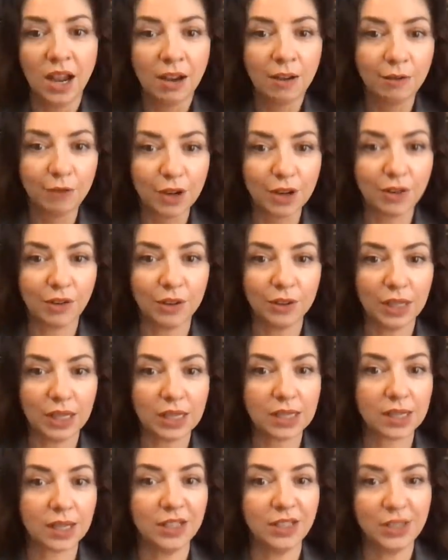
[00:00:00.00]

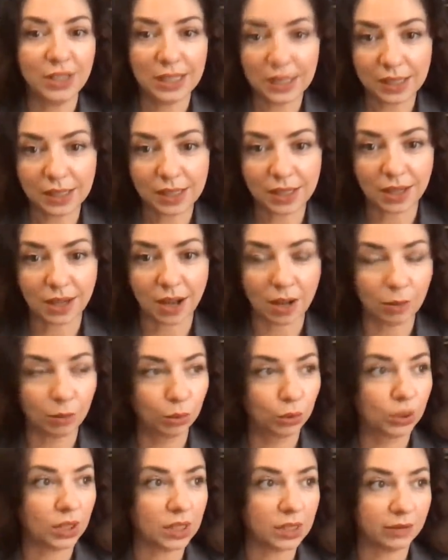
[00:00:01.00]
вырванное из контекста, как
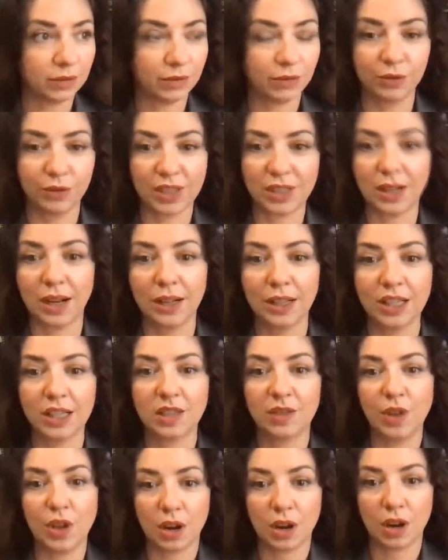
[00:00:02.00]
будто в остальных
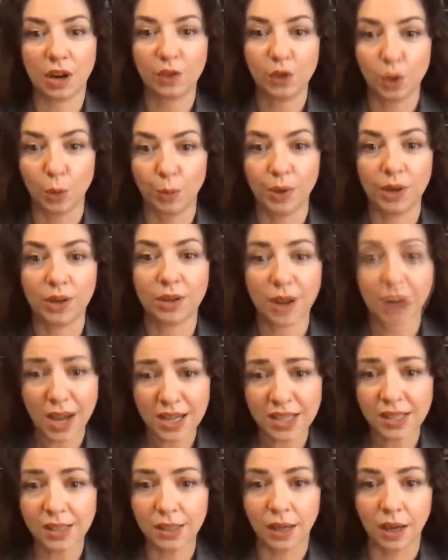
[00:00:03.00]
сферах все
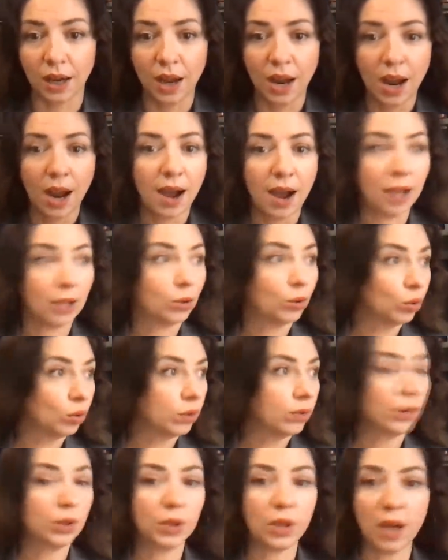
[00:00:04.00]
прекрасно, а
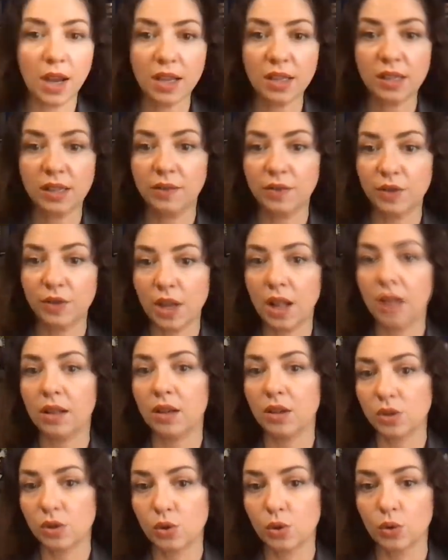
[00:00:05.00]
тут вот раз и
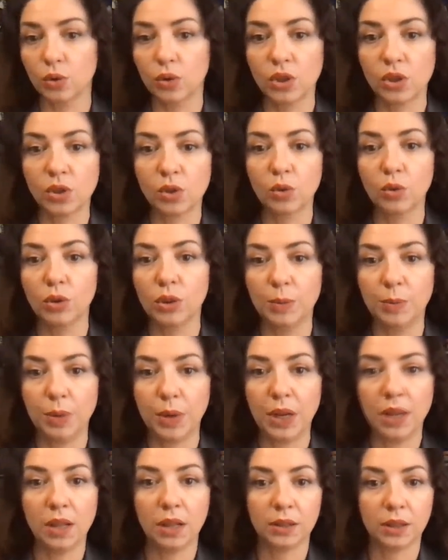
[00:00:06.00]
взял Конституционный суд и
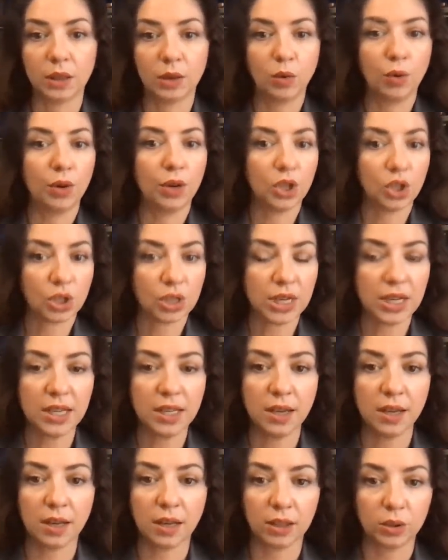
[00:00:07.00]
принял такое
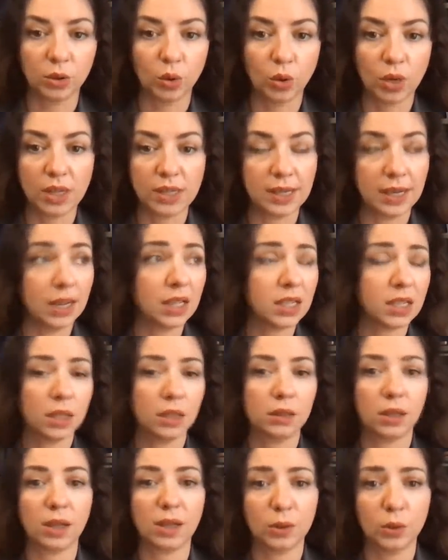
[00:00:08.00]
решение, которое
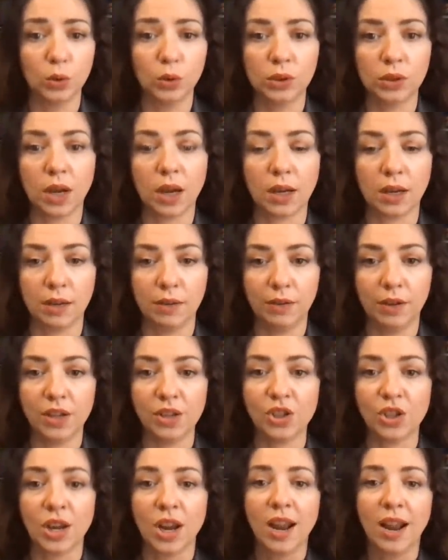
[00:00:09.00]
Зеленский трактует как
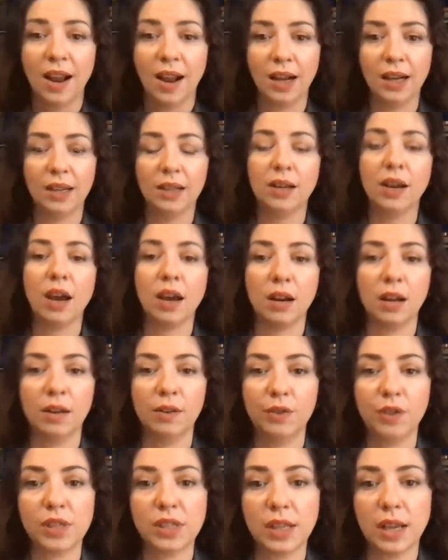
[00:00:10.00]
реванш
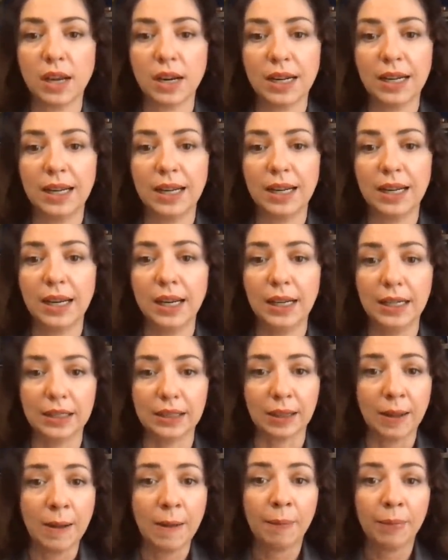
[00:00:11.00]
олигархов и старых
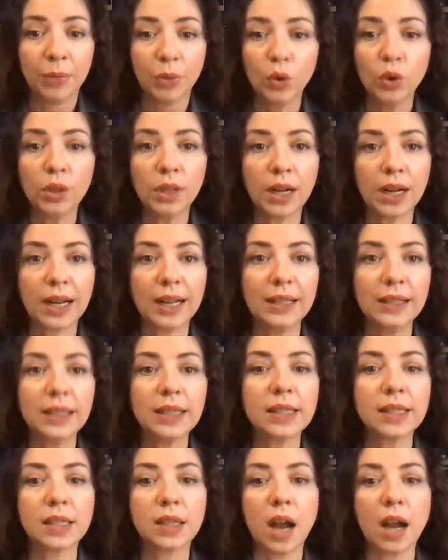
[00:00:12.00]
элит. Ну и,
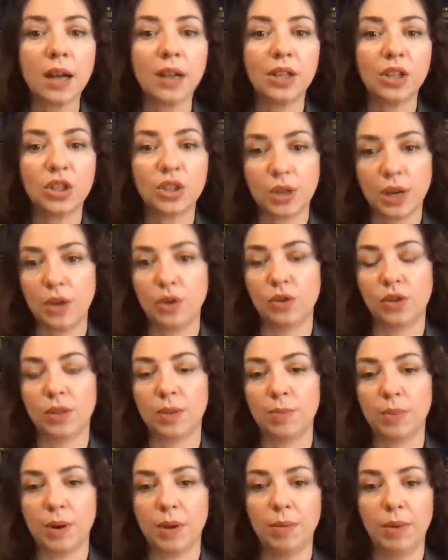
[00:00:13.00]
наконец, как решаются
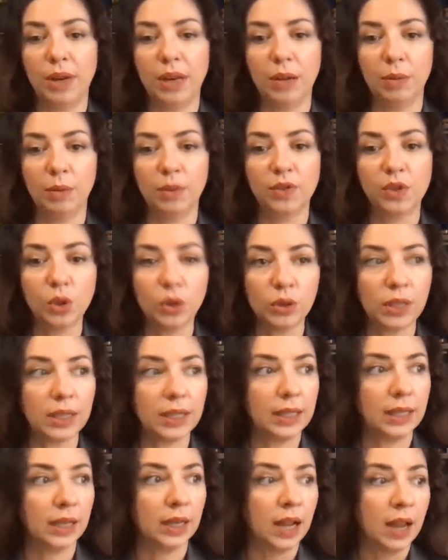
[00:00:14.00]
проблемы?
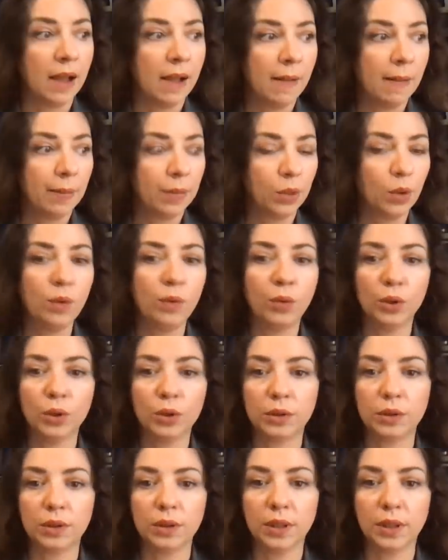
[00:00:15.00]
Все-таки, ну
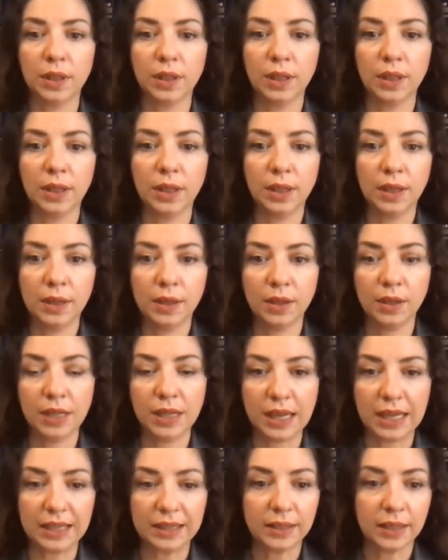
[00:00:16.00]
вот, э,
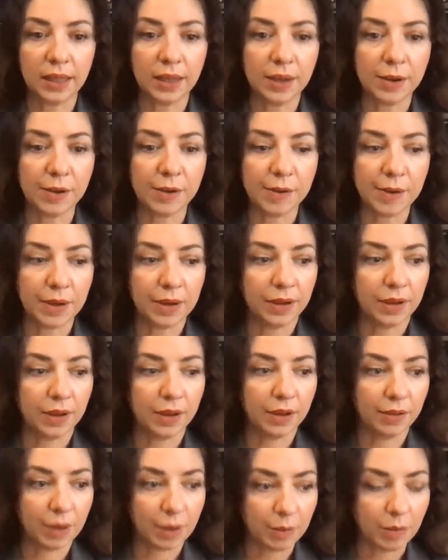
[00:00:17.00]

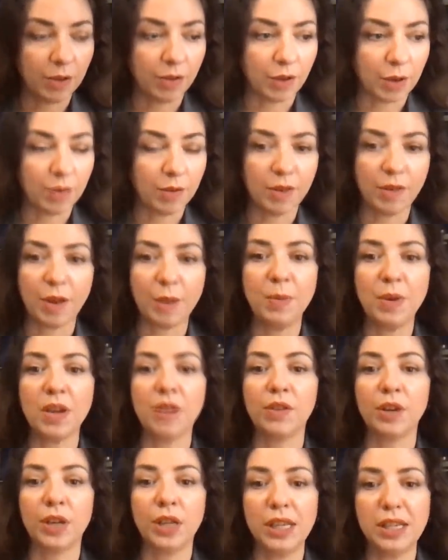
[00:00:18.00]
это, э,
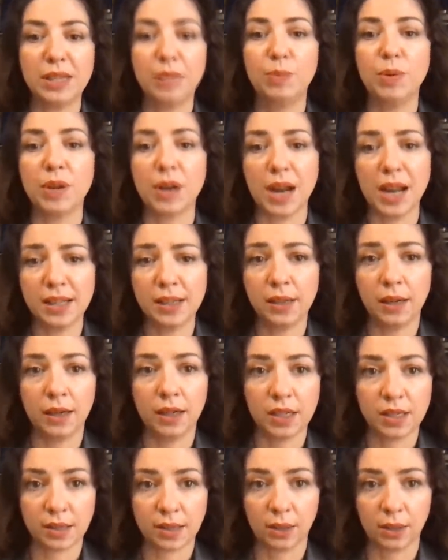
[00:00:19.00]
во-первых,
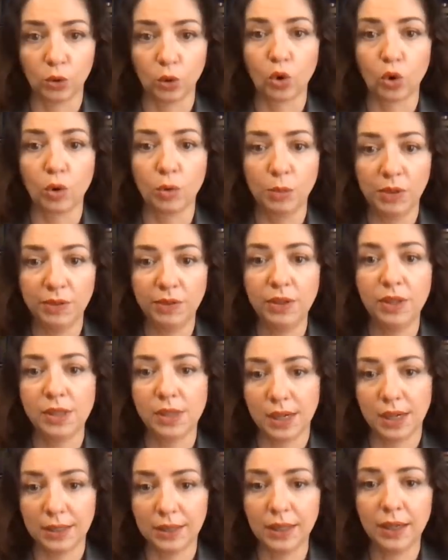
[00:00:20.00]
избирательность, которую мы
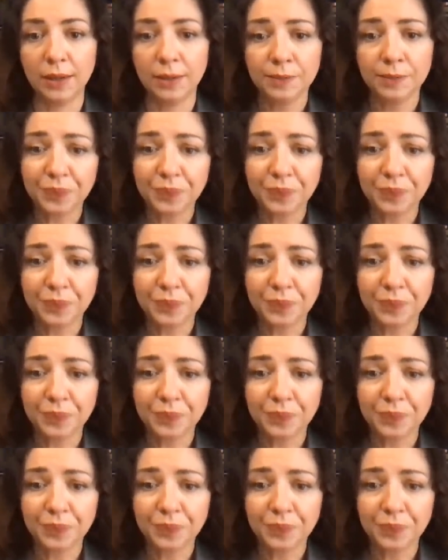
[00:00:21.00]
видели, да,